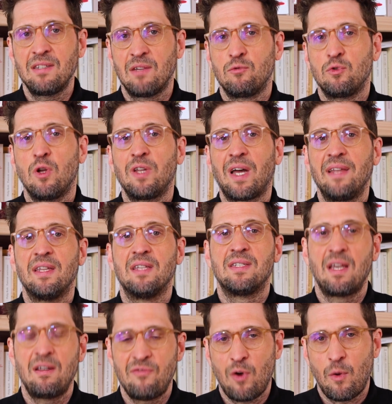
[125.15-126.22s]
ça vous donnera
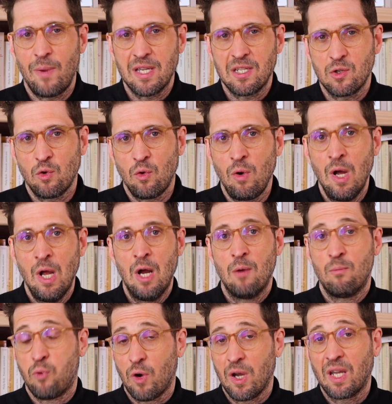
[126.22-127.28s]
des informations
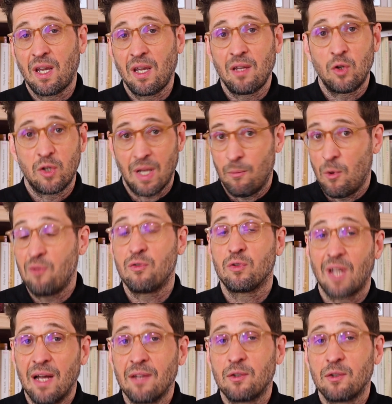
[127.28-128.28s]
pour écrire notamment votre